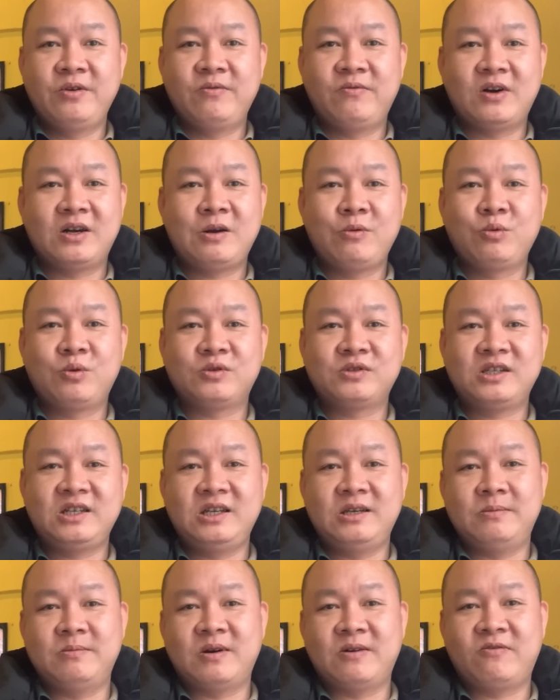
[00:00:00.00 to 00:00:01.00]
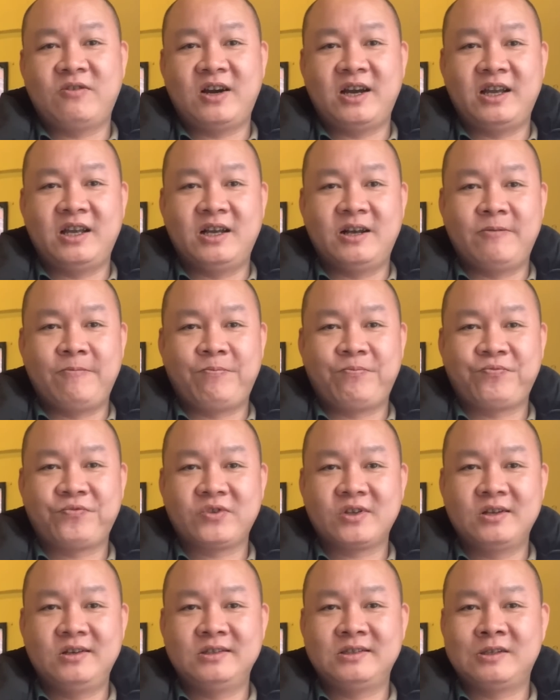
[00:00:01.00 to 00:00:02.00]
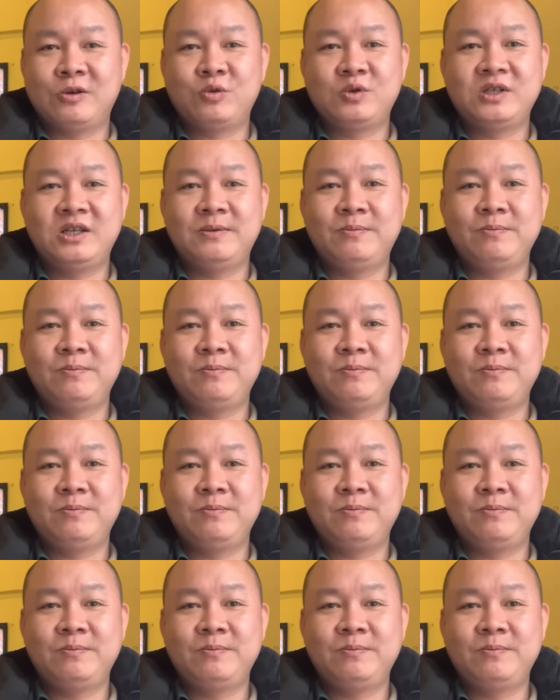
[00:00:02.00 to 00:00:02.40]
và không có gì mà phải giấu giếm